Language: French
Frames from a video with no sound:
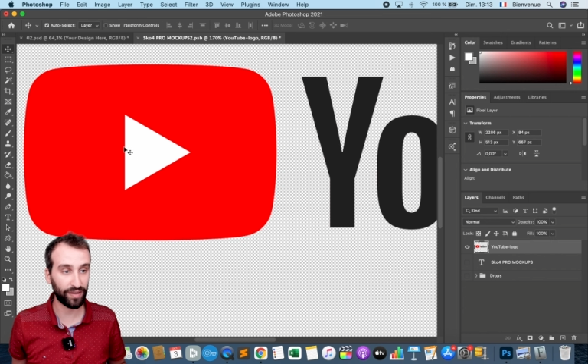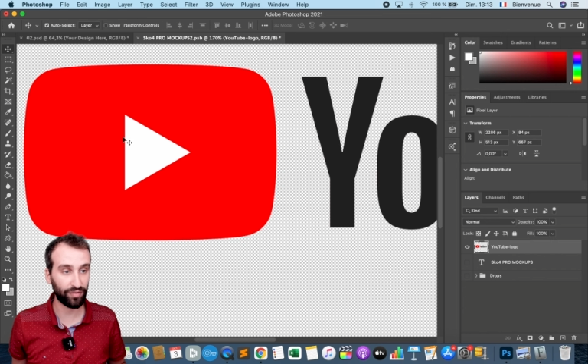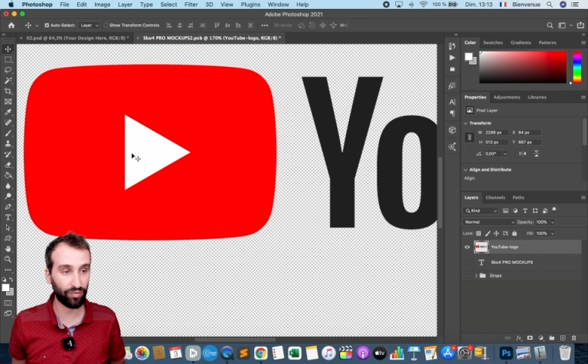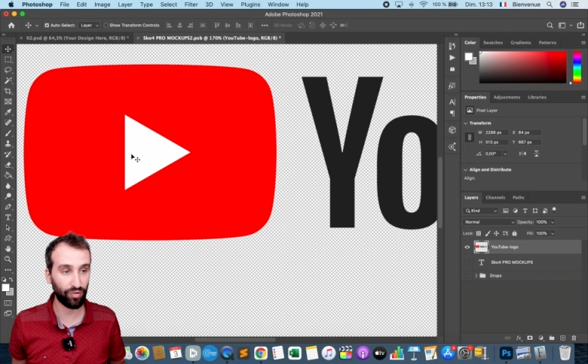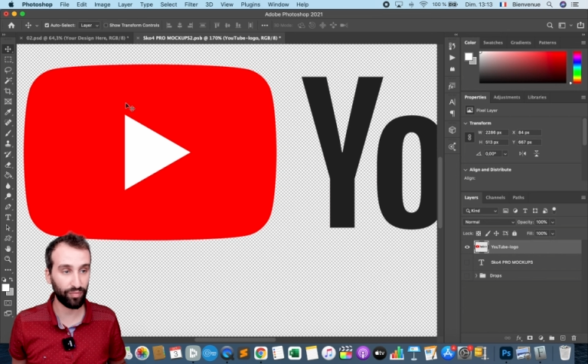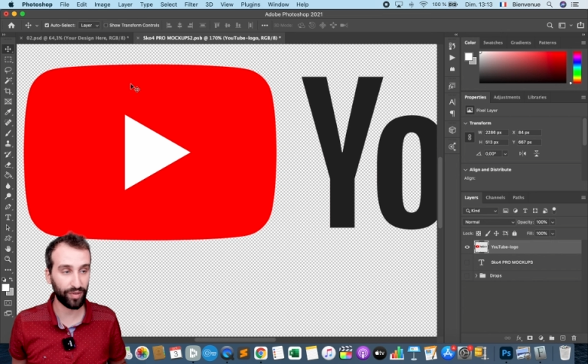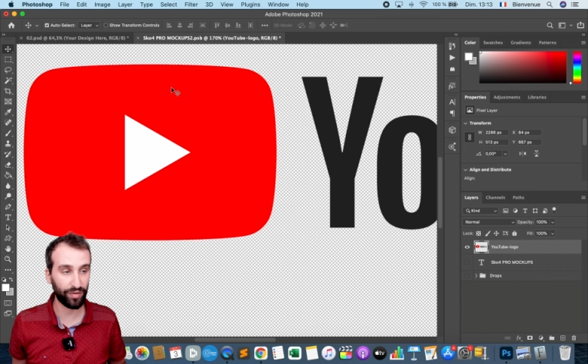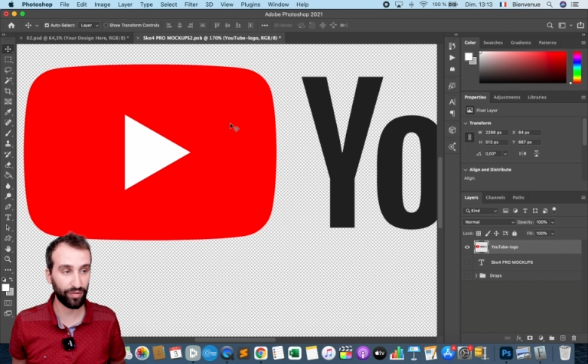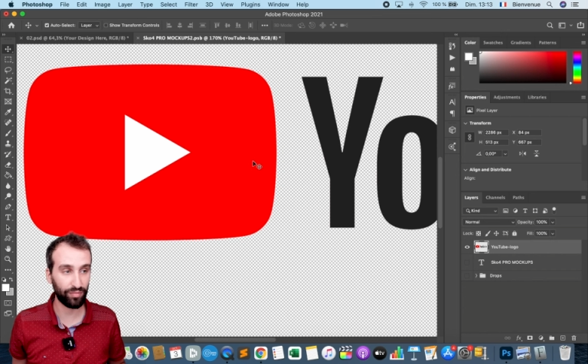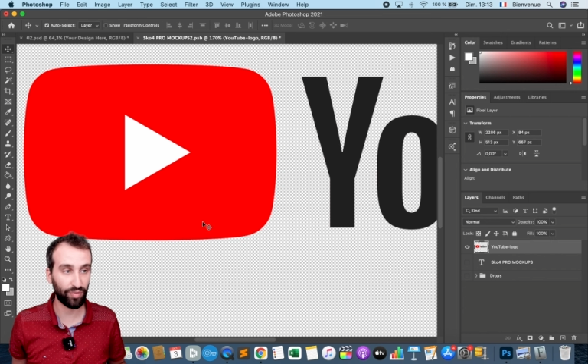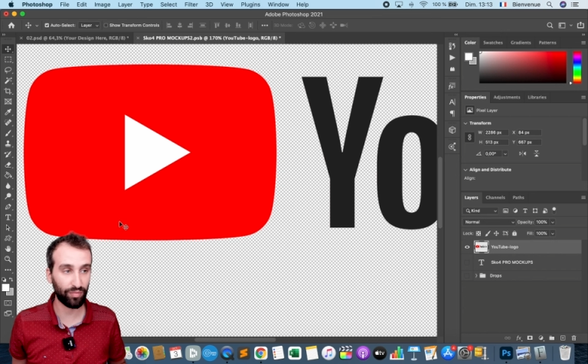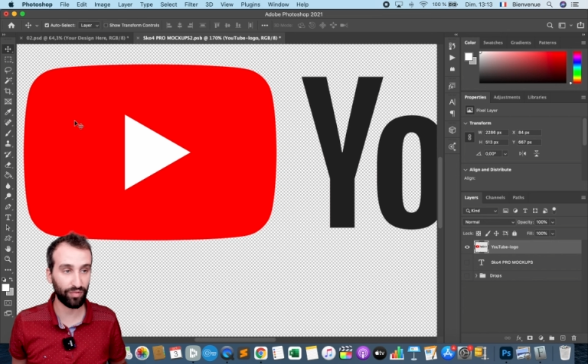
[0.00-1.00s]
un trou au milieu
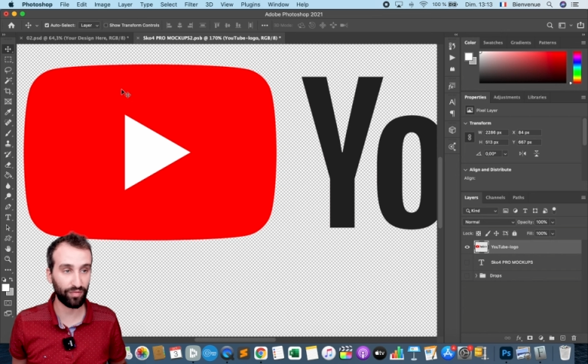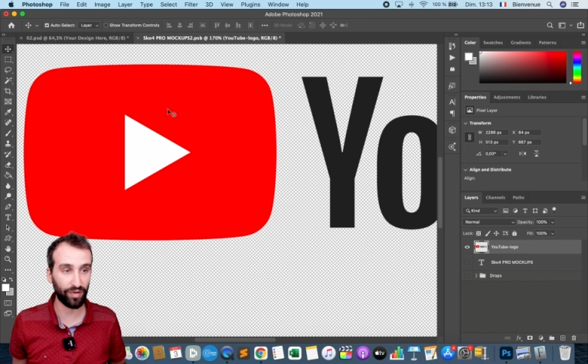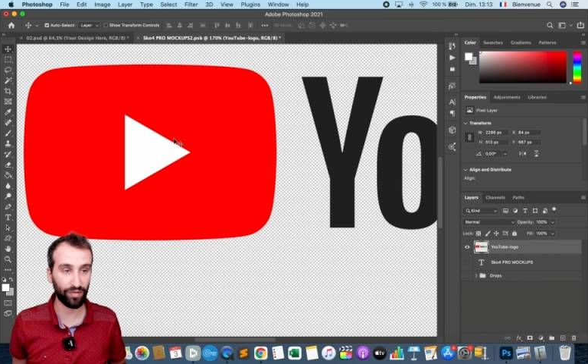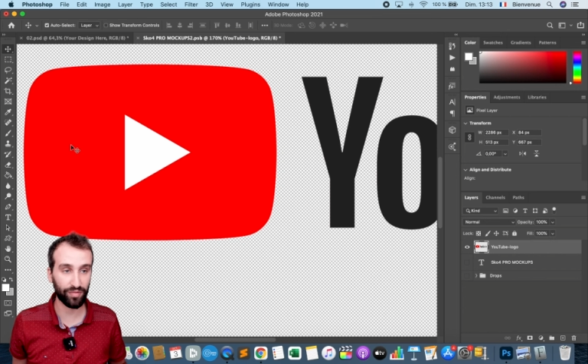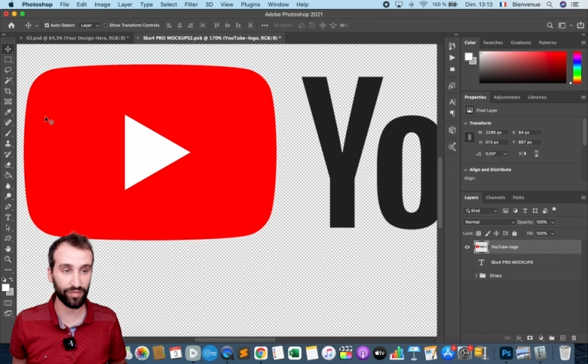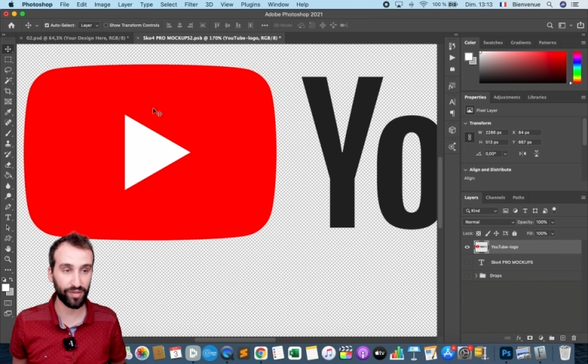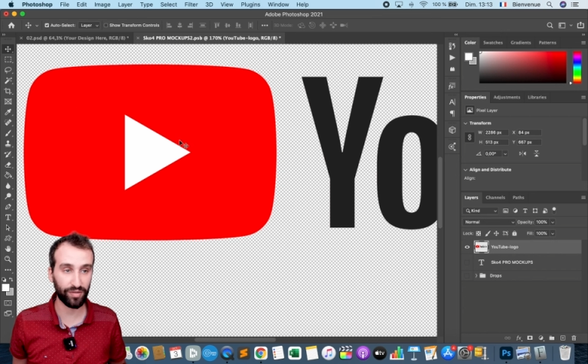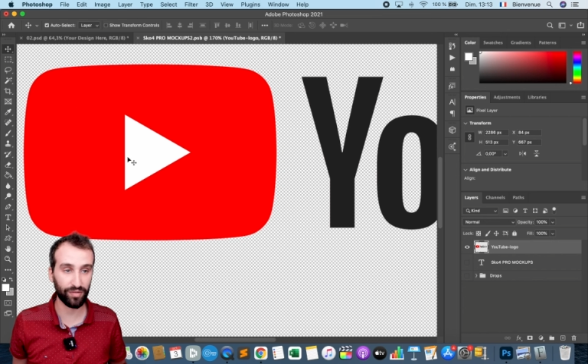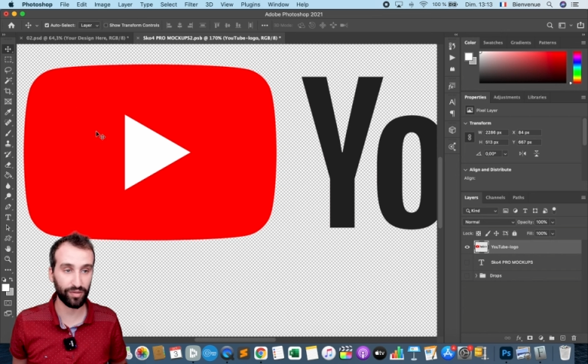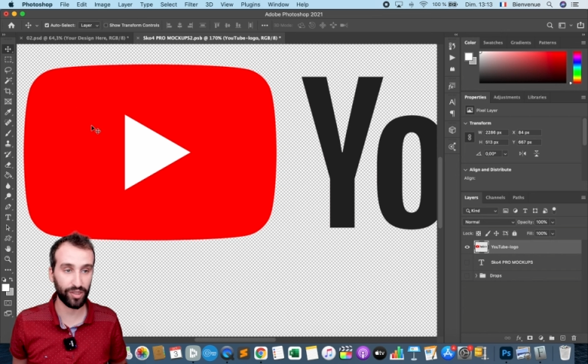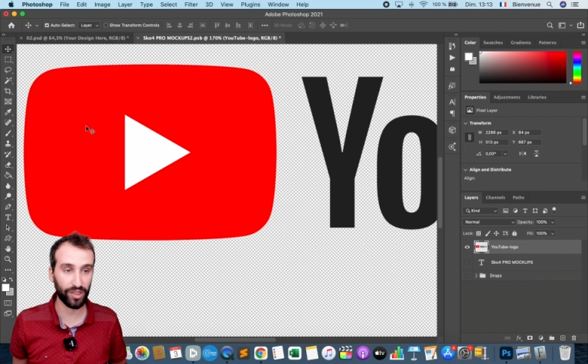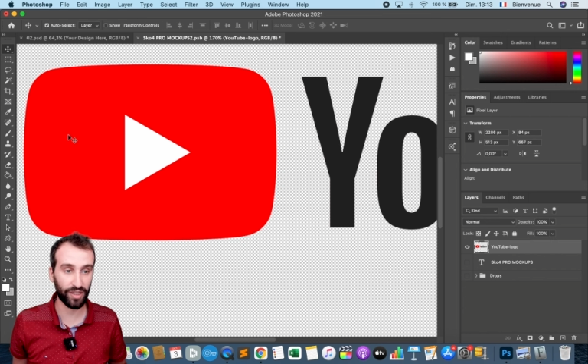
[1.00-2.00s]
pour pouvoir ensuite
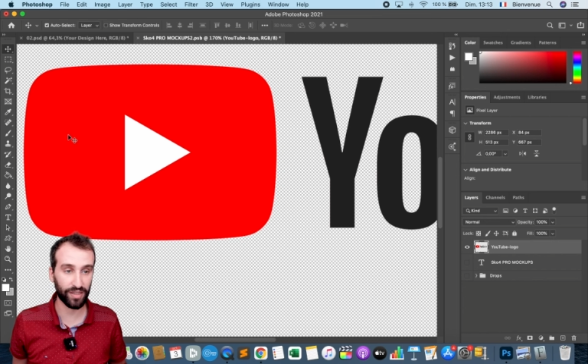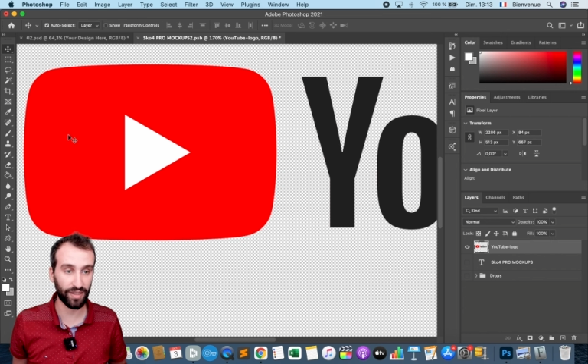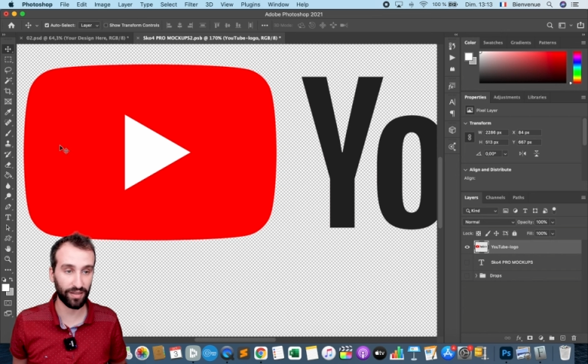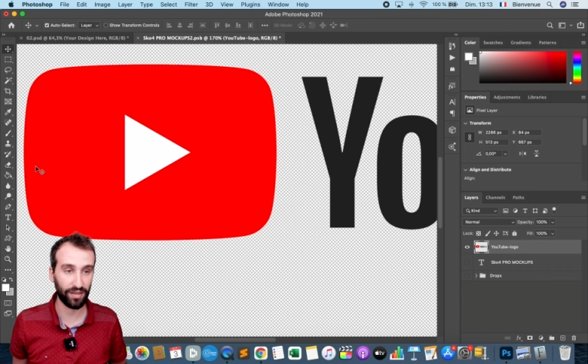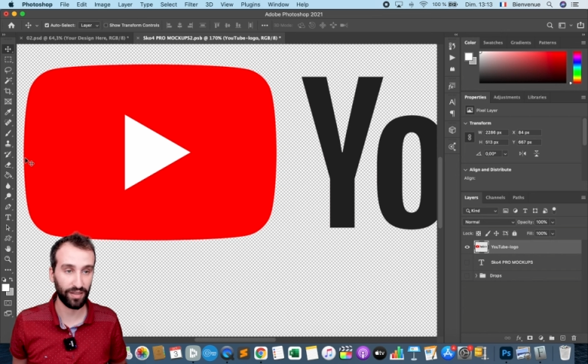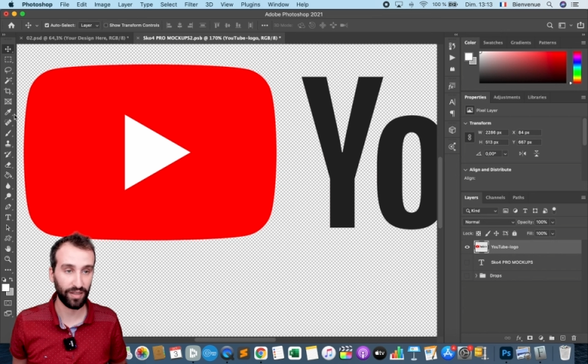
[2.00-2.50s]
euh, gérer ça.